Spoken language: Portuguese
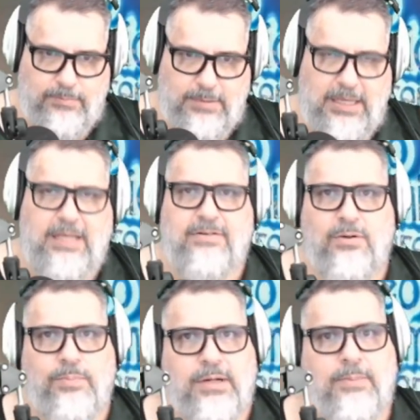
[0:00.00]
Essa
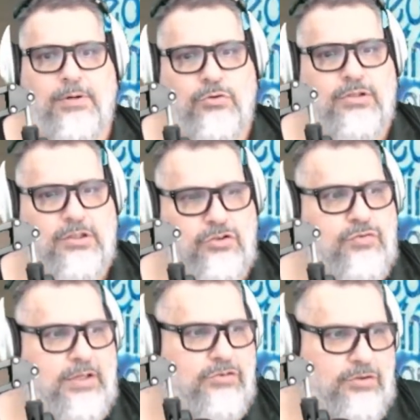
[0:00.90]
é a pergunta que eu te
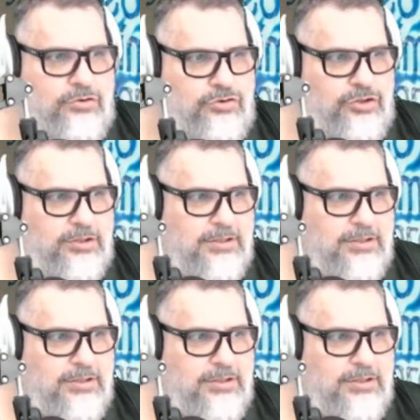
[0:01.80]
faço hoje.